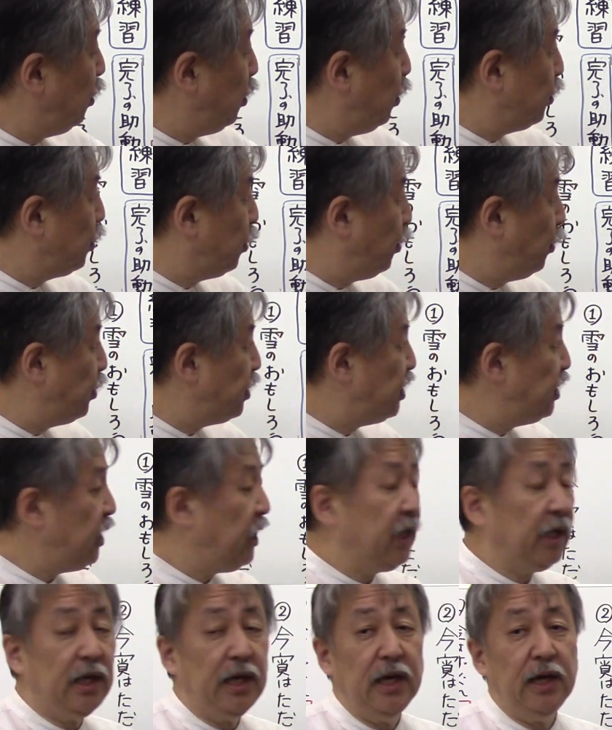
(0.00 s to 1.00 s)
の動詞
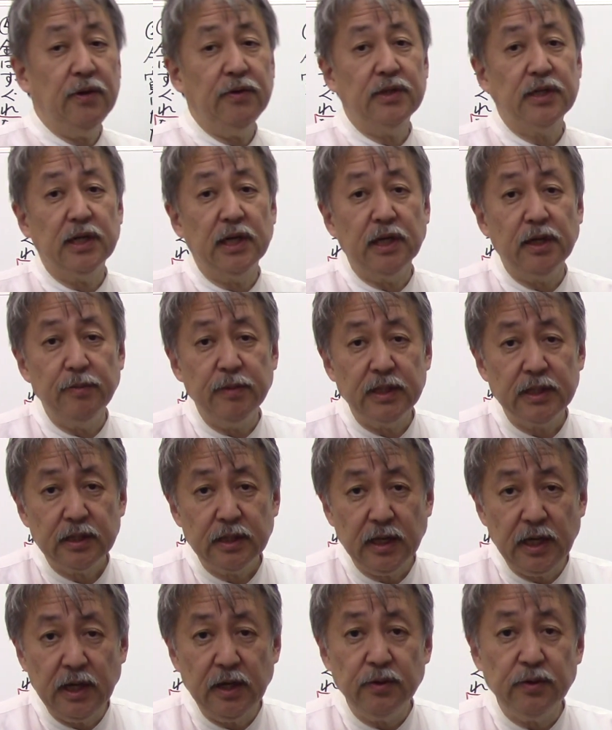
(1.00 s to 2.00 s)
なり形容詞がきま
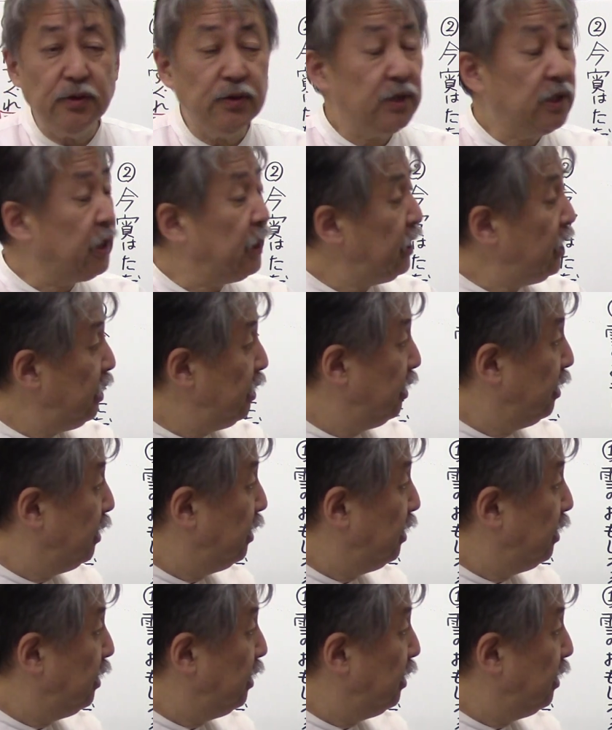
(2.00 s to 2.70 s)
す。形容動詞がね。